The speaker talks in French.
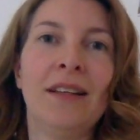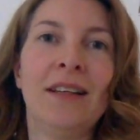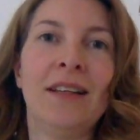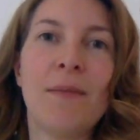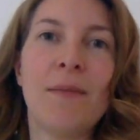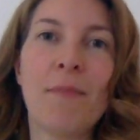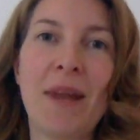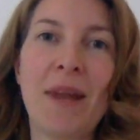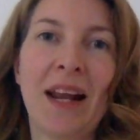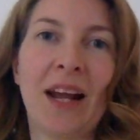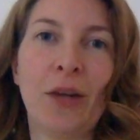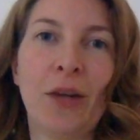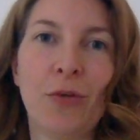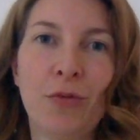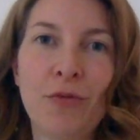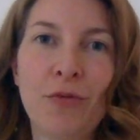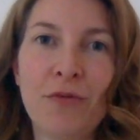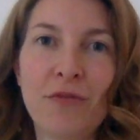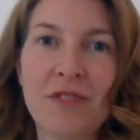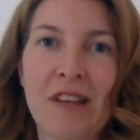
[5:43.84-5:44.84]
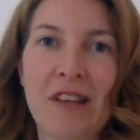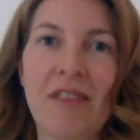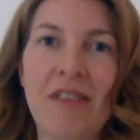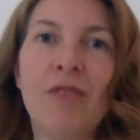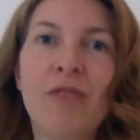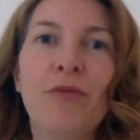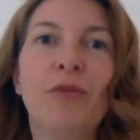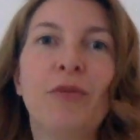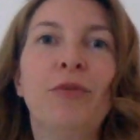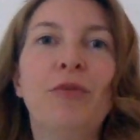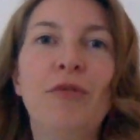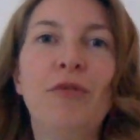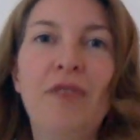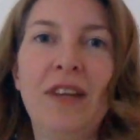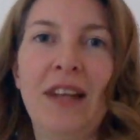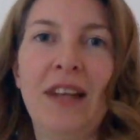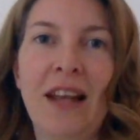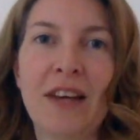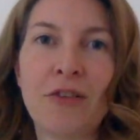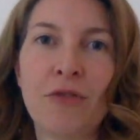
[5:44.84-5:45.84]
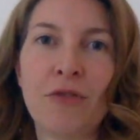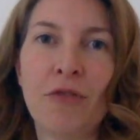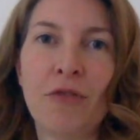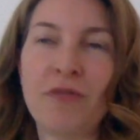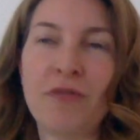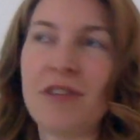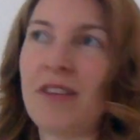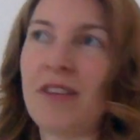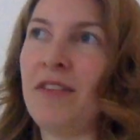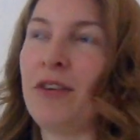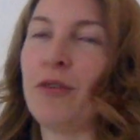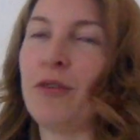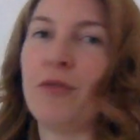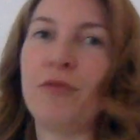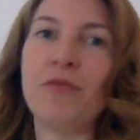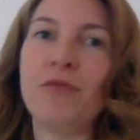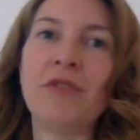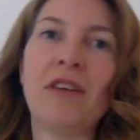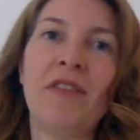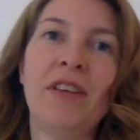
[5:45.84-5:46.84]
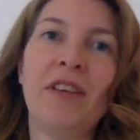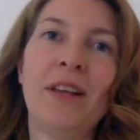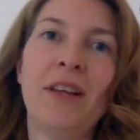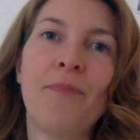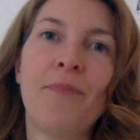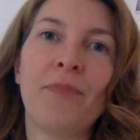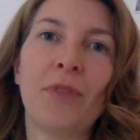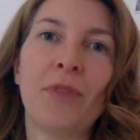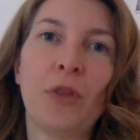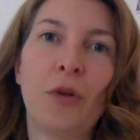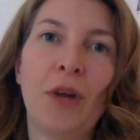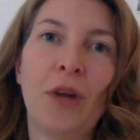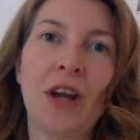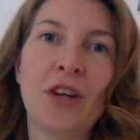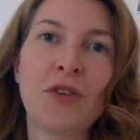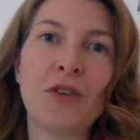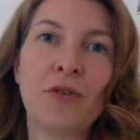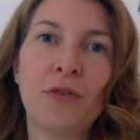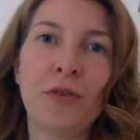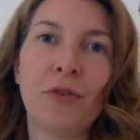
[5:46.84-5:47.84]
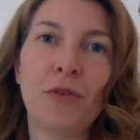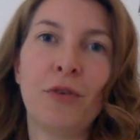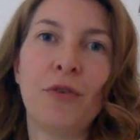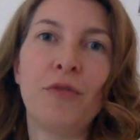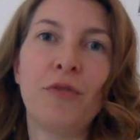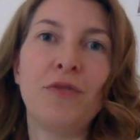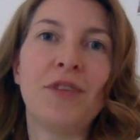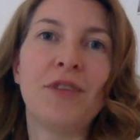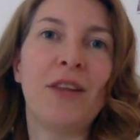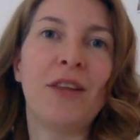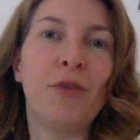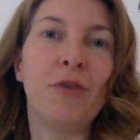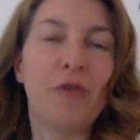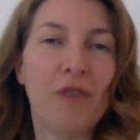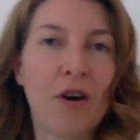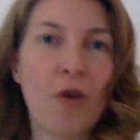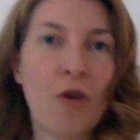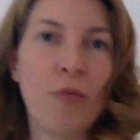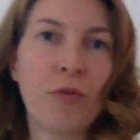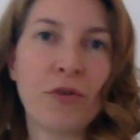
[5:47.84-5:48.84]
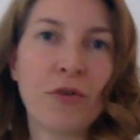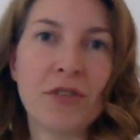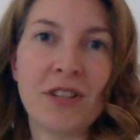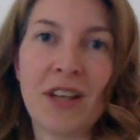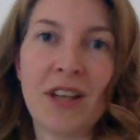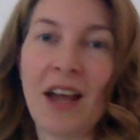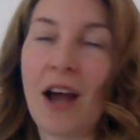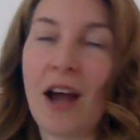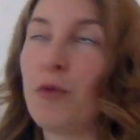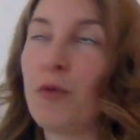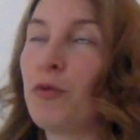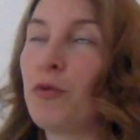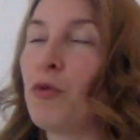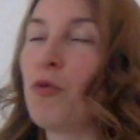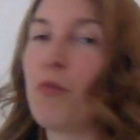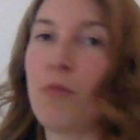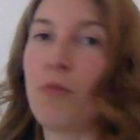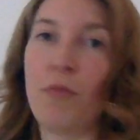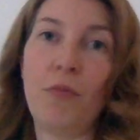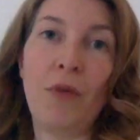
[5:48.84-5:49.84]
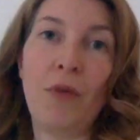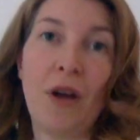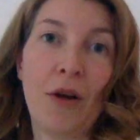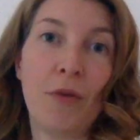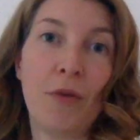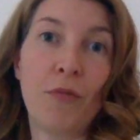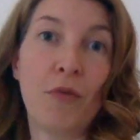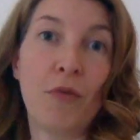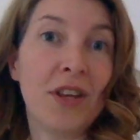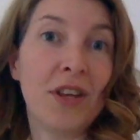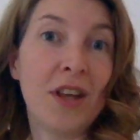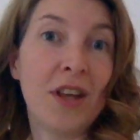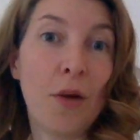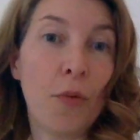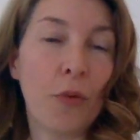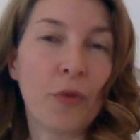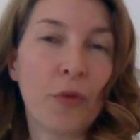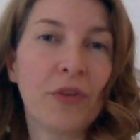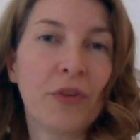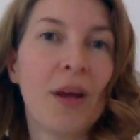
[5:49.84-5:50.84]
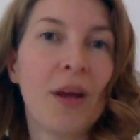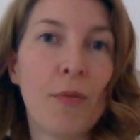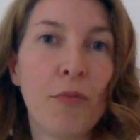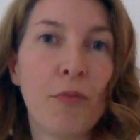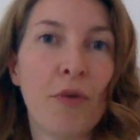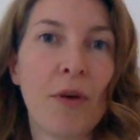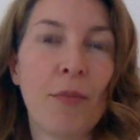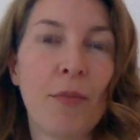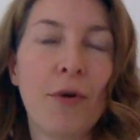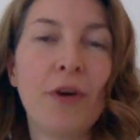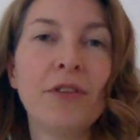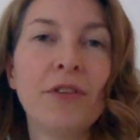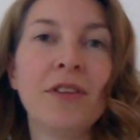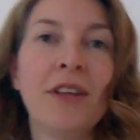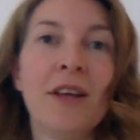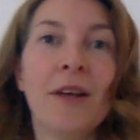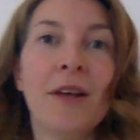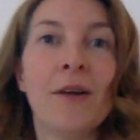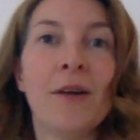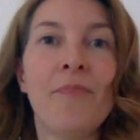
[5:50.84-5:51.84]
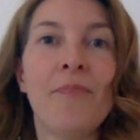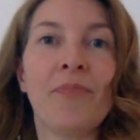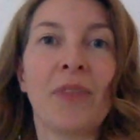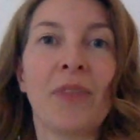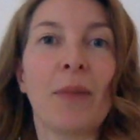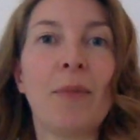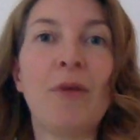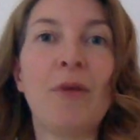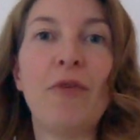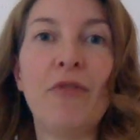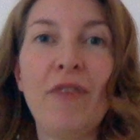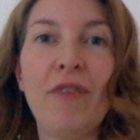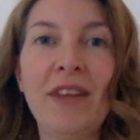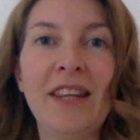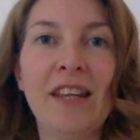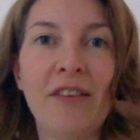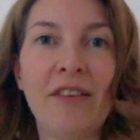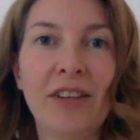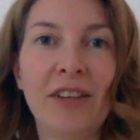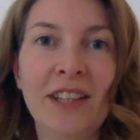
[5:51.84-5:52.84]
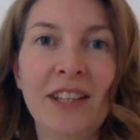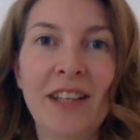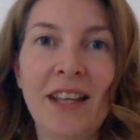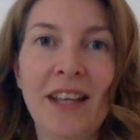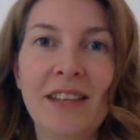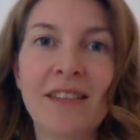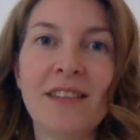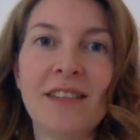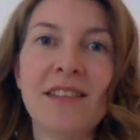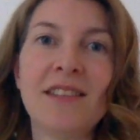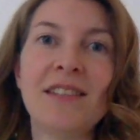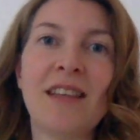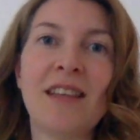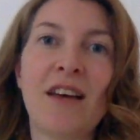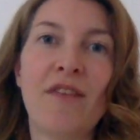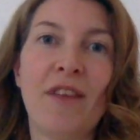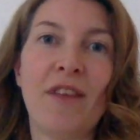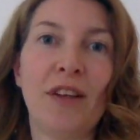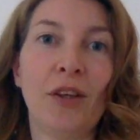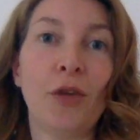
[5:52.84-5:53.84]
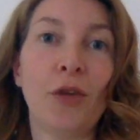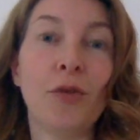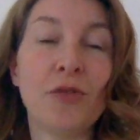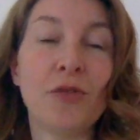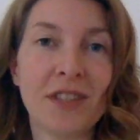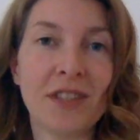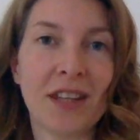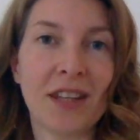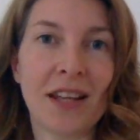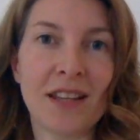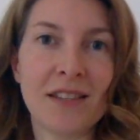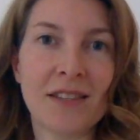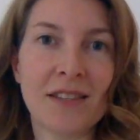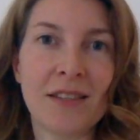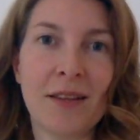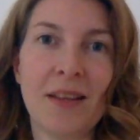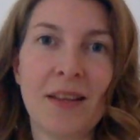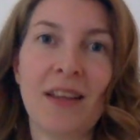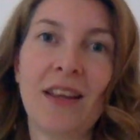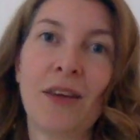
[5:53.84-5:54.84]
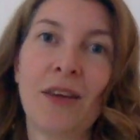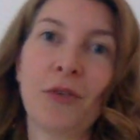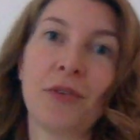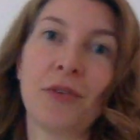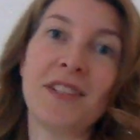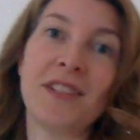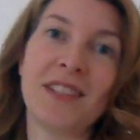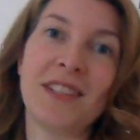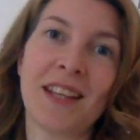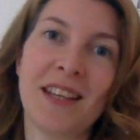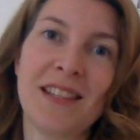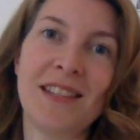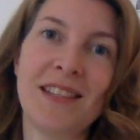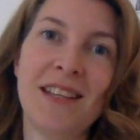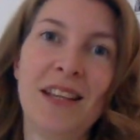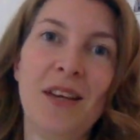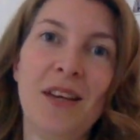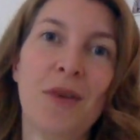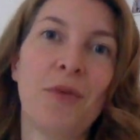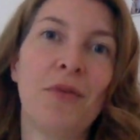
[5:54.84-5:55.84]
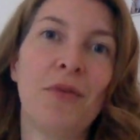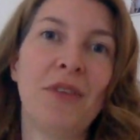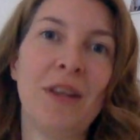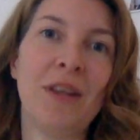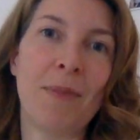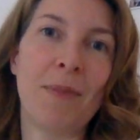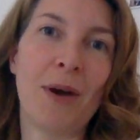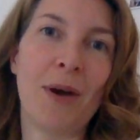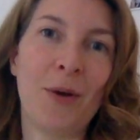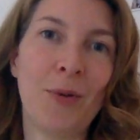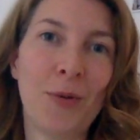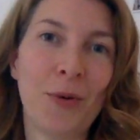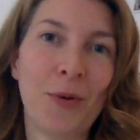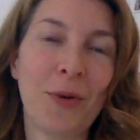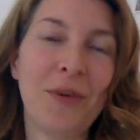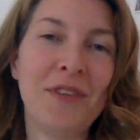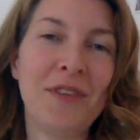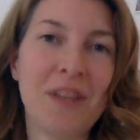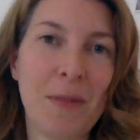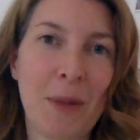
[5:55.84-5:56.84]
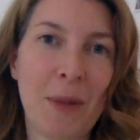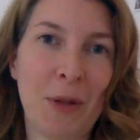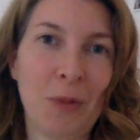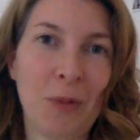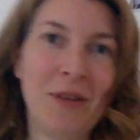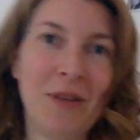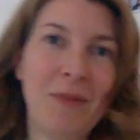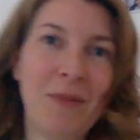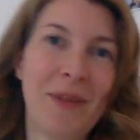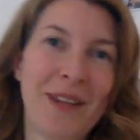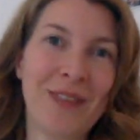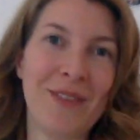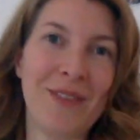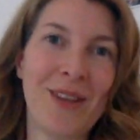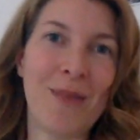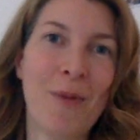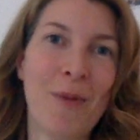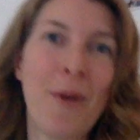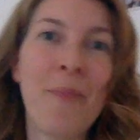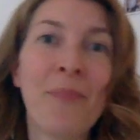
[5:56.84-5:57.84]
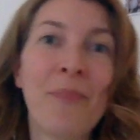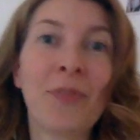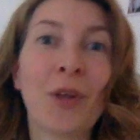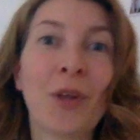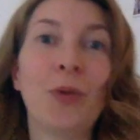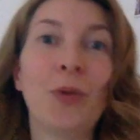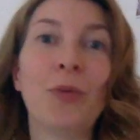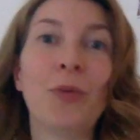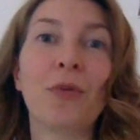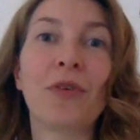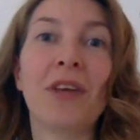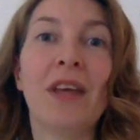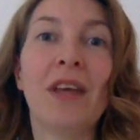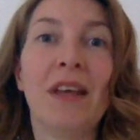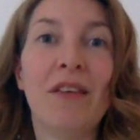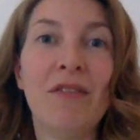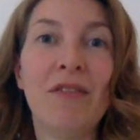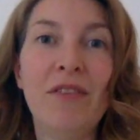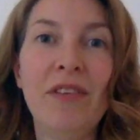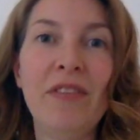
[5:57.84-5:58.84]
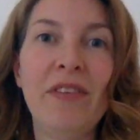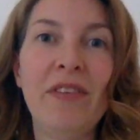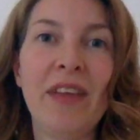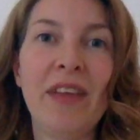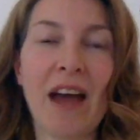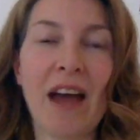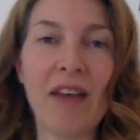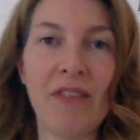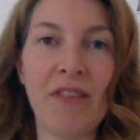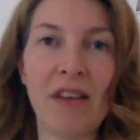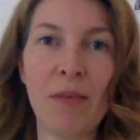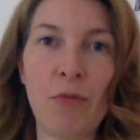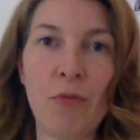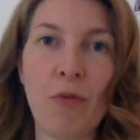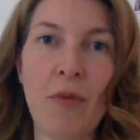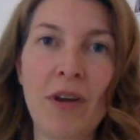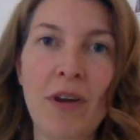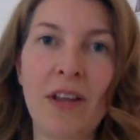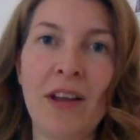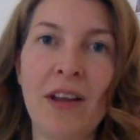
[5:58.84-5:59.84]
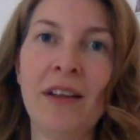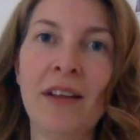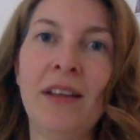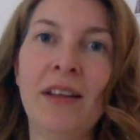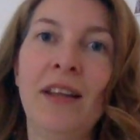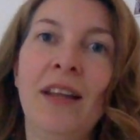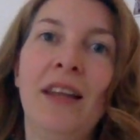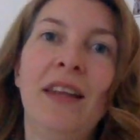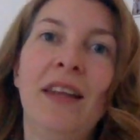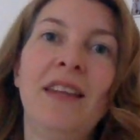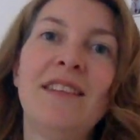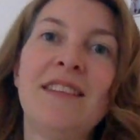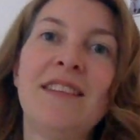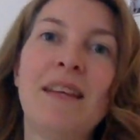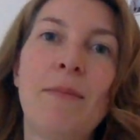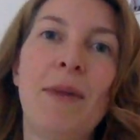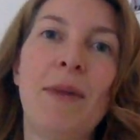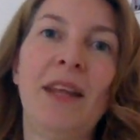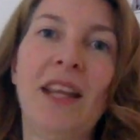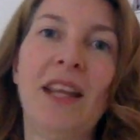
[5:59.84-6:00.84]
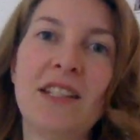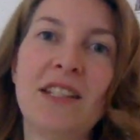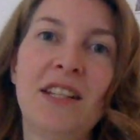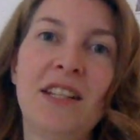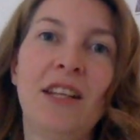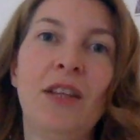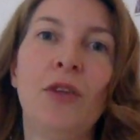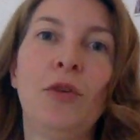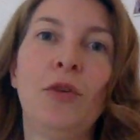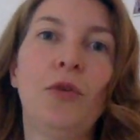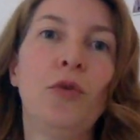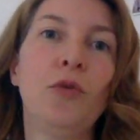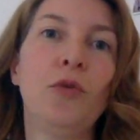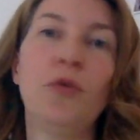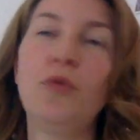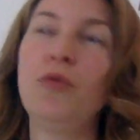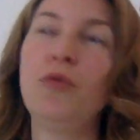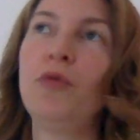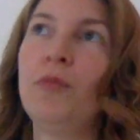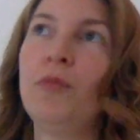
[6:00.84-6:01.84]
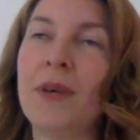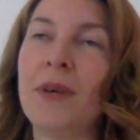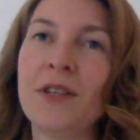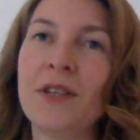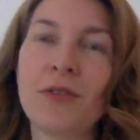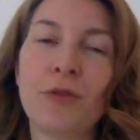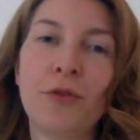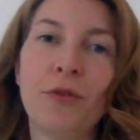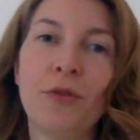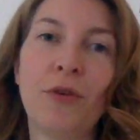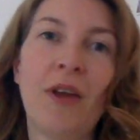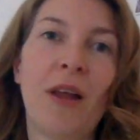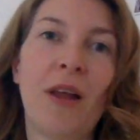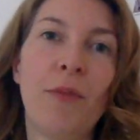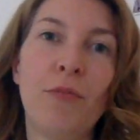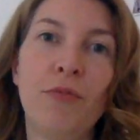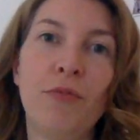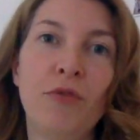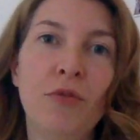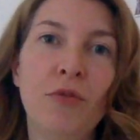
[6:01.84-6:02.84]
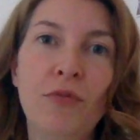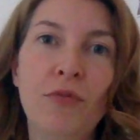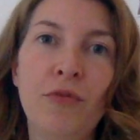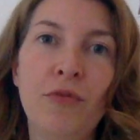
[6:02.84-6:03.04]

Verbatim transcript: malgré tout, vous savez que vous devez de l'argent, vous savez que vous avez de l'argent que vous allez devoir rembourser à court, moyen ou long terme, peu importe. Mais le fait d'avoir des dettes, c'est un facteur de stress. Et quand on est stressé, on n'est pas heureux ni épanoui, bien évidemment. Donc vivez avec mon moyen, n'essayez pas d'acheter tout, parce que la pub vous